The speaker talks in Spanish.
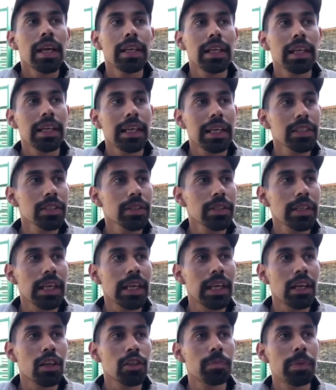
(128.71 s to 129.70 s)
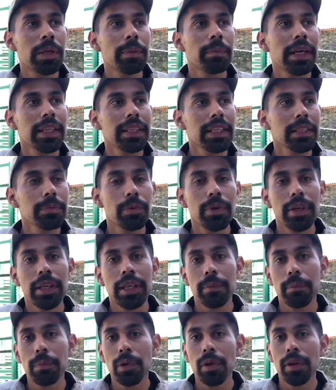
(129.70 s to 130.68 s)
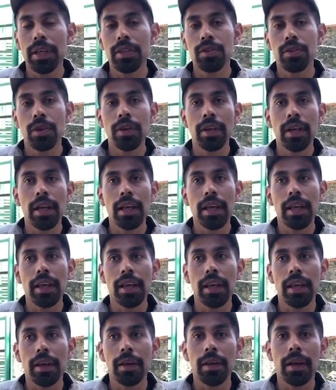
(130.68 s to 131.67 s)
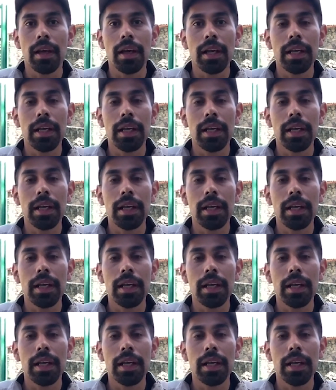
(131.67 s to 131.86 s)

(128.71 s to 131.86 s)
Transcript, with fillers: En el caso de los primates, por ejemplo, que son eh,